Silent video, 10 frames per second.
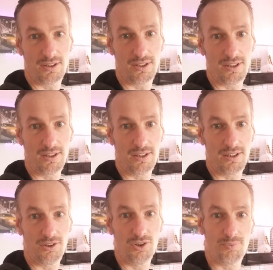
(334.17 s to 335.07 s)

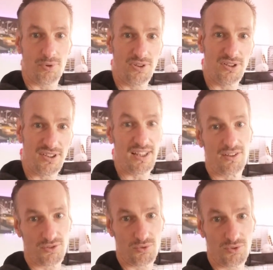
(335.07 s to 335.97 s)
et de produits chez
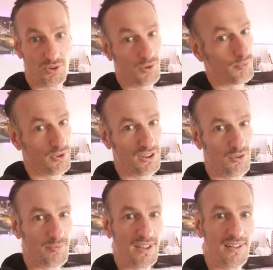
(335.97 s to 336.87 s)
Action et d'autres produits
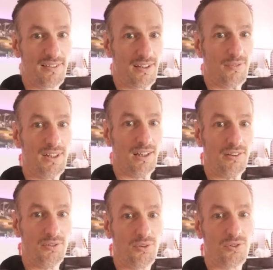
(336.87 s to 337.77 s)
d'autres magasins. Voilà,
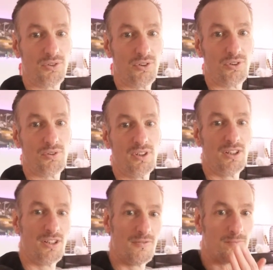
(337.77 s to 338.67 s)
donc... Euh,
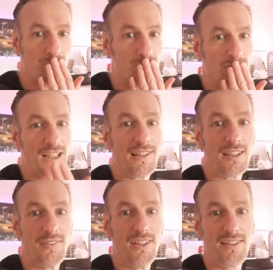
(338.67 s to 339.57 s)
à
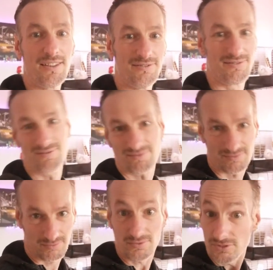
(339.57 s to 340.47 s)
très vite.
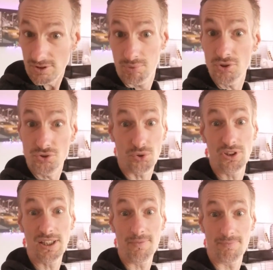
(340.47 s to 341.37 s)
Bonne
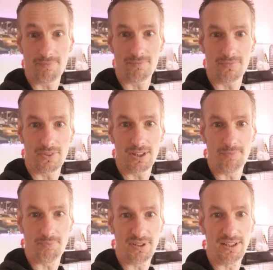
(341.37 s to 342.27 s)
journée. Et
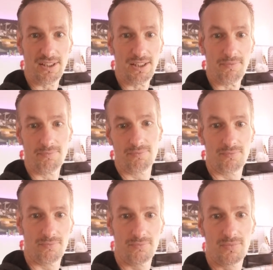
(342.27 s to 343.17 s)
puis,
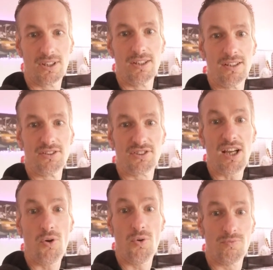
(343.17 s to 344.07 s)

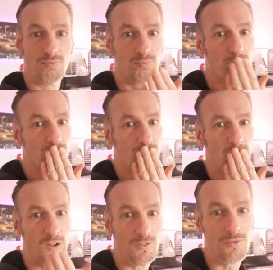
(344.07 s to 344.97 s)
ciao.
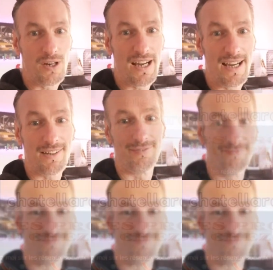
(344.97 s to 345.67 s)
Au revoir.